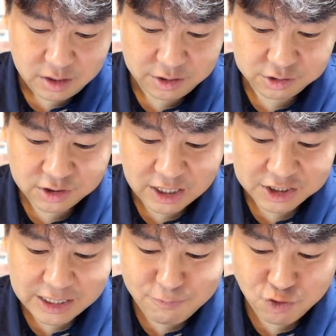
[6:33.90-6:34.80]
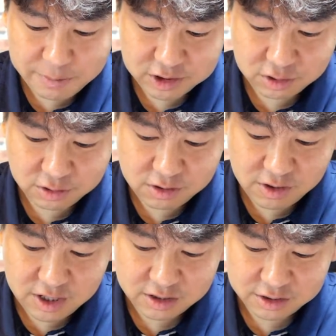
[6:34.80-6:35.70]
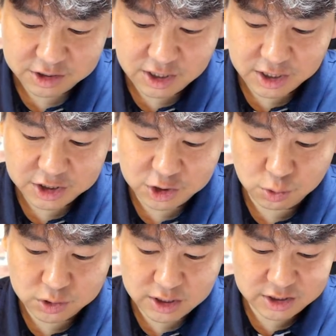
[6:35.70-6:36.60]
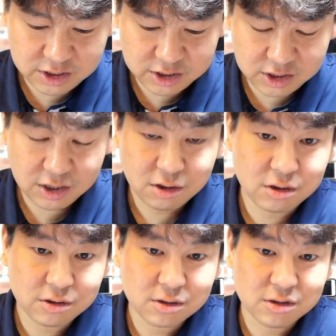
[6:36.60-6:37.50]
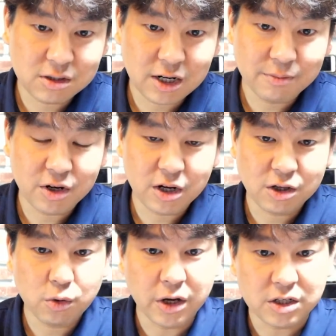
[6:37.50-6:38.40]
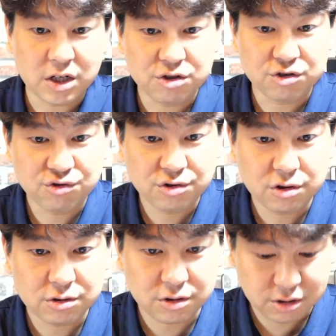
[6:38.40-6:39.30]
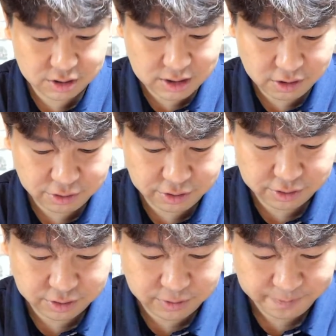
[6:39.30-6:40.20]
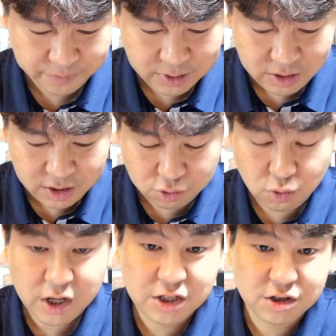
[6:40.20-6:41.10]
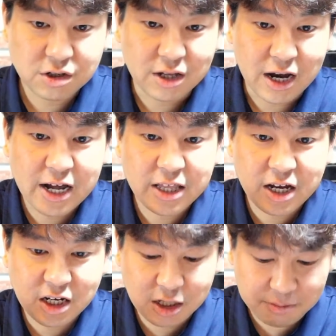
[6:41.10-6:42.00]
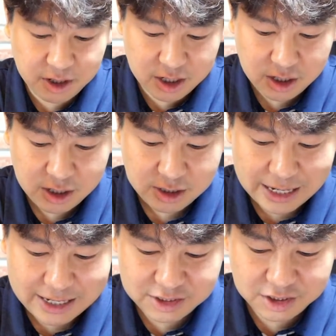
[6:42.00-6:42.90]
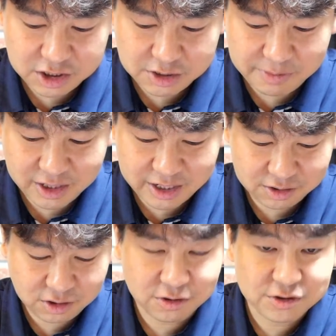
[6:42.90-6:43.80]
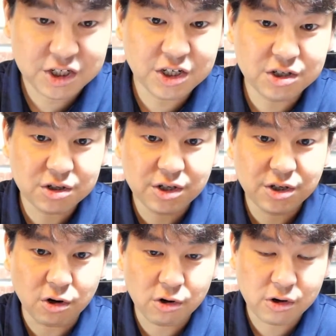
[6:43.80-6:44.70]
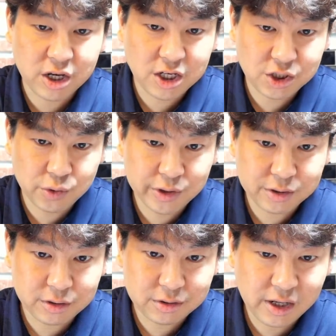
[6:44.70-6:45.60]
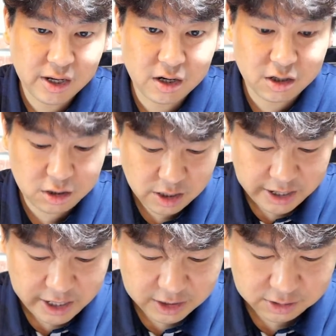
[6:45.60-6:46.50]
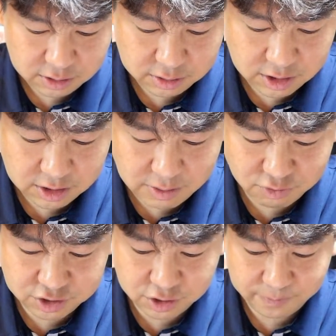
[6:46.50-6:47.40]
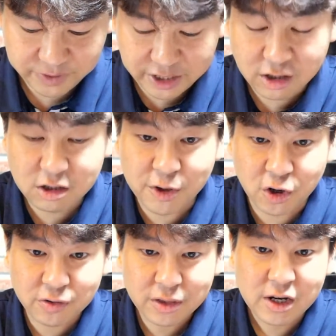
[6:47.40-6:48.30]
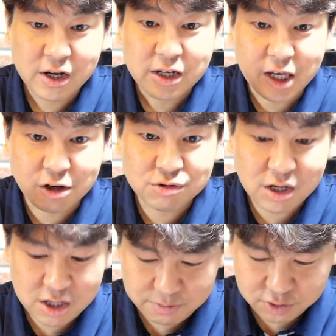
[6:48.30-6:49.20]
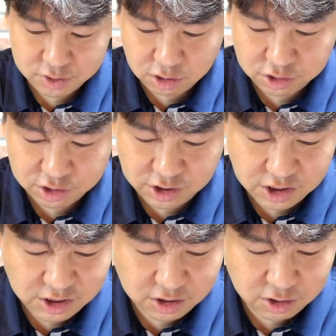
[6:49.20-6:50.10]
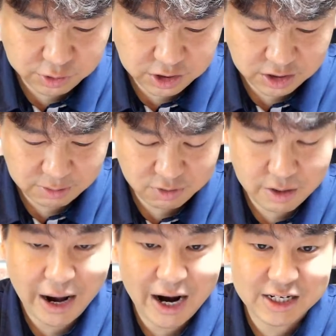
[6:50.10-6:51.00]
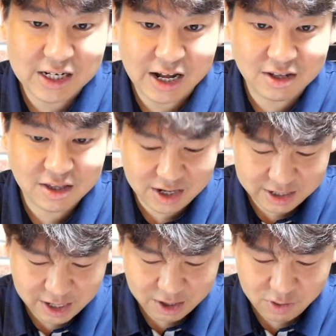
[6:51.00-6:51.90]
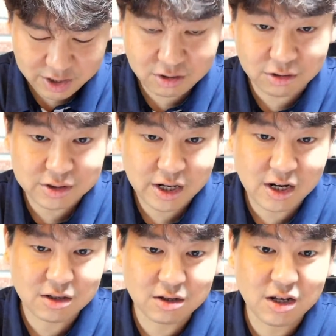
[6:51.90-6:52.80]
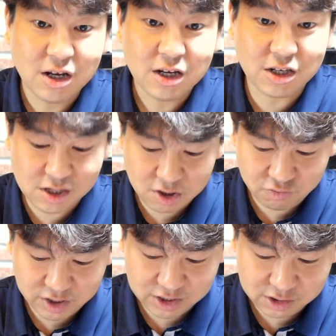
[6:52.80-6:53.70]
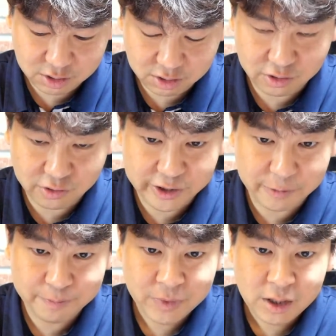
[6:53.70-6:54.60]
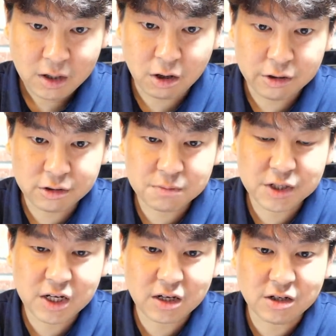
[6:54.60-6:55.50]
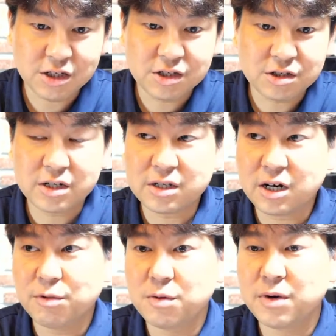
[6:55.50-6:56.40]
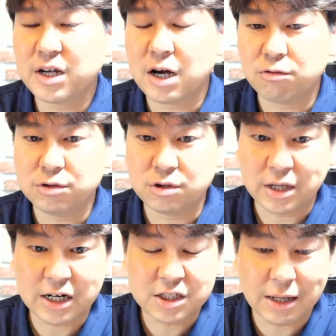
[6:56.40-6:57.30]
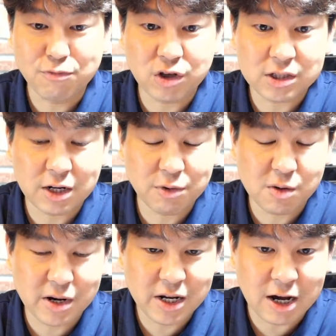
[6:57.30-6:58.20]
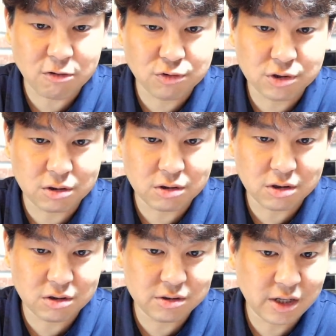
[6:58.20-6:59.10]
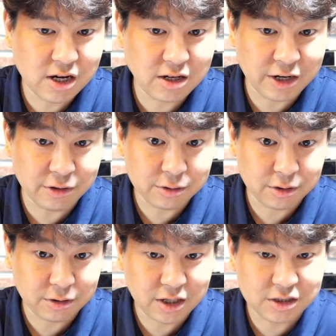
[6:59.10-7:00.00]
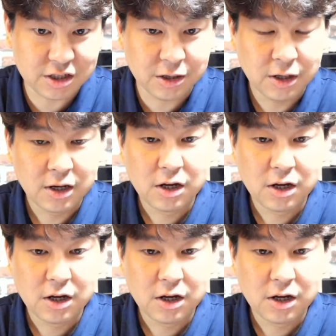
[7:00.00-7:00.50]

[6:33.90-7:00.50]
어, 이것은 당시 남유다 백성들과 그 신앙의 지도자라 지칭했던 그 사람들에게는 굉장히 충격적인 사건이었어요. 그동안 이들은 하나님의 다스리심에 대해서 지리적인 영역의 기초에서 생각을 했었기 때문이죠. 예를 들면 예루살렘은 성전이 있는 곳이기 때문에 망하지 않는다라고 하는 그런 생각들이 이들 가운데 있었던 거예요. 어, 이것은 비단 그 이스라엘 사람들만이 갖고 있었던 당시 남유다 사람들만이 갖고 있었던 그런 생각은 아니었어요. 당시